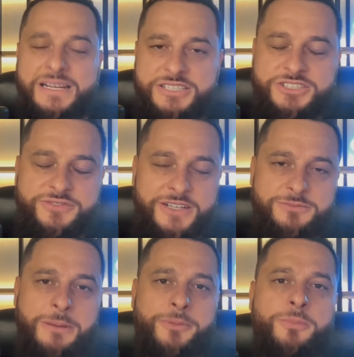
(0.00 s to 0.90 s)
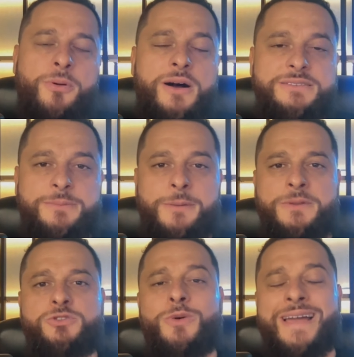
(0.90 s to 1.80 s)
a gente faz uma proposta para a
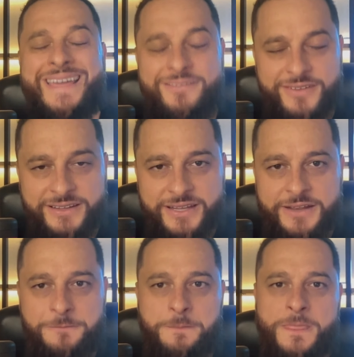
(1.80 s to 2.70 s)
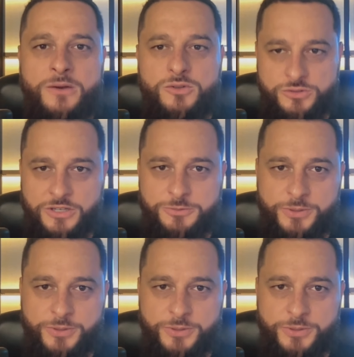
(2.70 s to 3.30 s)
pessoa revender os nossos